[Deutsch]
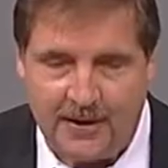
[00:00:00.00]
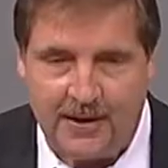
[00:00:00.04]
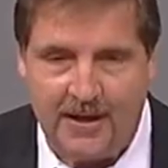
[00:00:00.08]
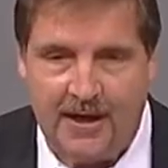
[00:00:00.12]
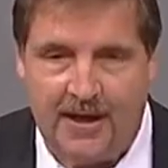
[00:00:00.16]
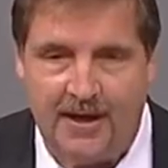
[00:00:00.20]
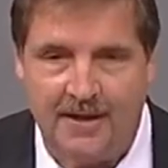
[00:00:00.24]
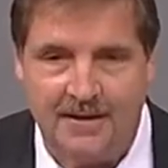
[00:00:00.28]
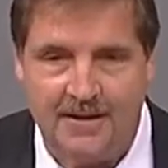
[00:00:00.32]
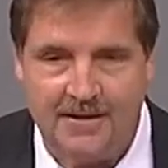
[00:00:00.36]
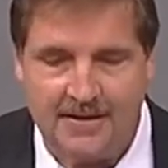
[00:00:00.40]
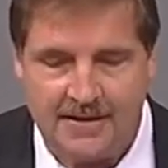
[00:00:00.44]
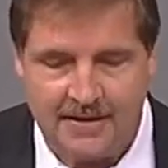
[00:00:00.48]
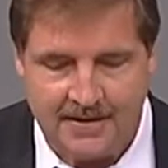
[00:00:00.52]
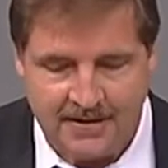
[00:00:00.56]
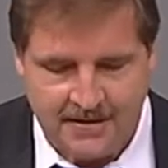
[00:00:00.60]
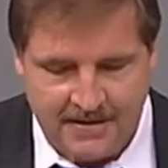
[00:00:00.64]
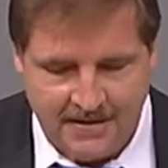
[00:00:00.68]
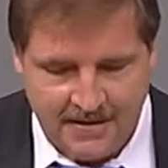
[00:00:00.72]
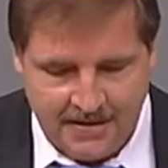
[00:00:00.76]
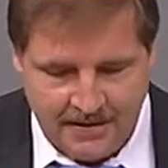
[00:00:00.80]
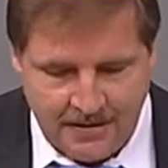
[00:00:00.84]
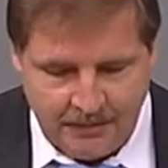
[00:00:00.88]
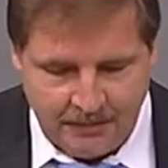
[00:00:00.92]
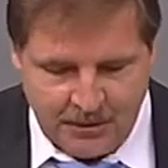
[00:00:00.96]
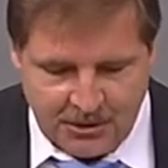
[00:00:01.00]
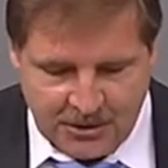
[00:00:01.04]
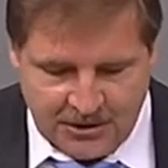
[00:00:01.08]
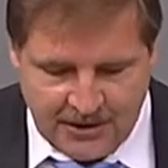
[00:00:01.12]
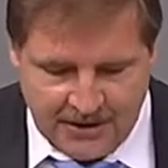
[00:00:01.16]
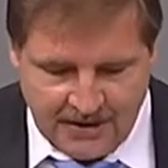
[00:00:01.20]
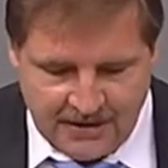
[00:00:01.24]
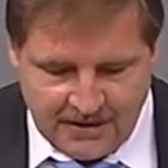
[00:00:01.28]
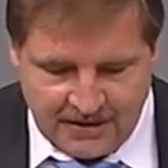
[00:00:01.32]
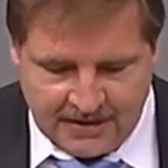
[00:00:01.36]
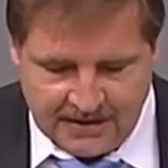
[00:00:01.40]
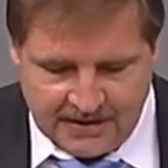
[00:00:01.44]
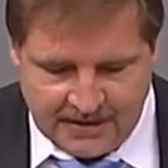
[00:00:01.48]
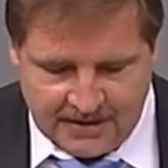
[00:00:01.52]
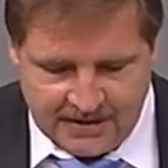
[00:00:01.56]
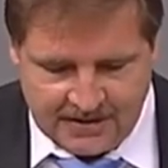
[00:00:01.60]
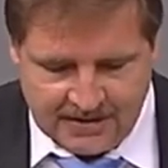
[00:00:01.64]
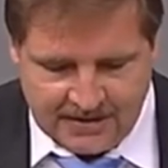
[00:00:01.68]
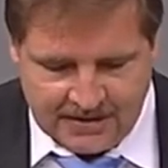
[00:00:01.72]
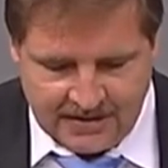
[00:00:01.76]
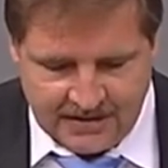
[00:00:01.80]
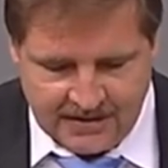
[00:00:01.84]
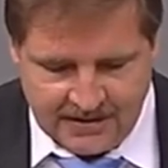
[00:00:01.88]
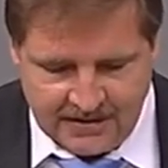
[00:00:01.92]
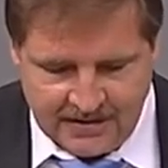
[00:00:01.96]
klar ist, bestehende
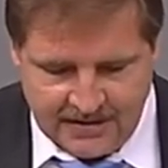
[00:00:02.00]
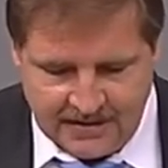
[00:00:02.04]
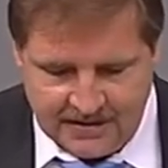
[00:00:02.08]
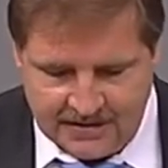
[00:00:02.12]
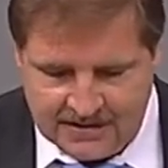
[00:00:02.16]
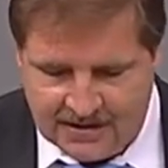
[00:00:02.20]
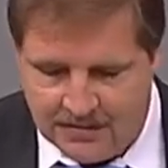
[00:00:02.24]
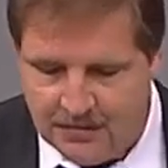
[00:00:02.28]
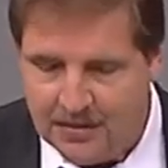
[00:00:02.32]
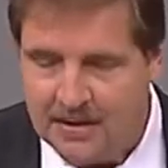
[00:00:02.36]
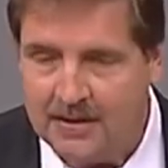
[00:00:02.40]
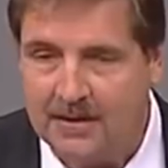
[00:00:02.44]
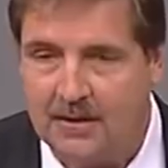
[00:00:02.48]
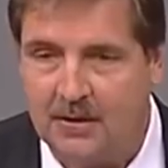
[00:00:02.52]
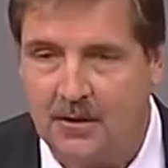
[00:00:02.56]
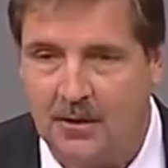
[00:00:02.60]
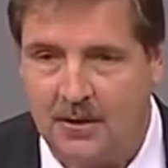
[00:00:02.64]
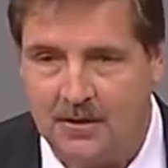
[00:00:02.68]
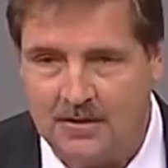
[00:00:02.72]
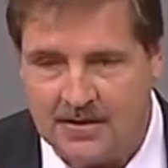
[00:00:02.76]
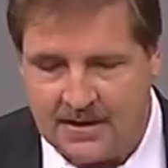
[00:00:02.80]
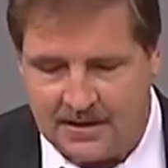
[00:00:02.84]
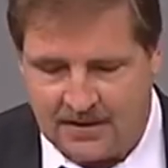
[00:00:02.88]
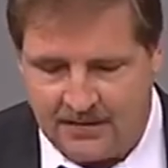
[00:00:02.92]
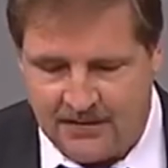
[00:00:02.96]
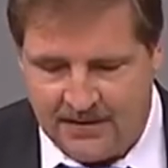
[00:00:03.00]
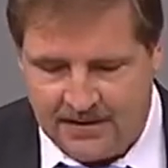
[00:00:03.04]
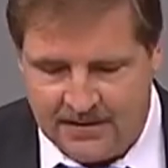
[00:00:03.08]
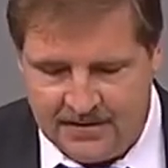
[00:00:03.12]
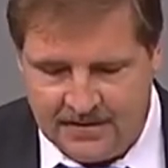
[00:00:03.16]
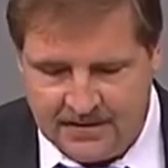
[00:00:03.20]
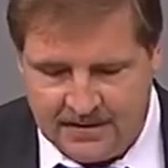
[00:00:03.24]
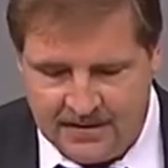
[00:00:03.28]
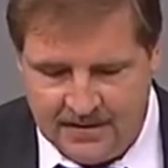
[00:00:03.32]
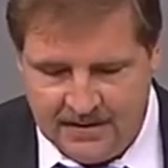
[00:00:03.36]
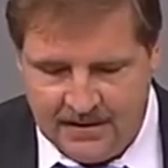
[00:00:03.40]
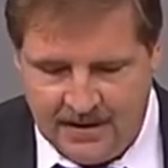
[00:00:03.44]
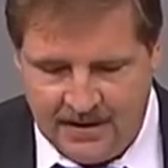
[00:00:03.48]
Gesetze sind mit konsequent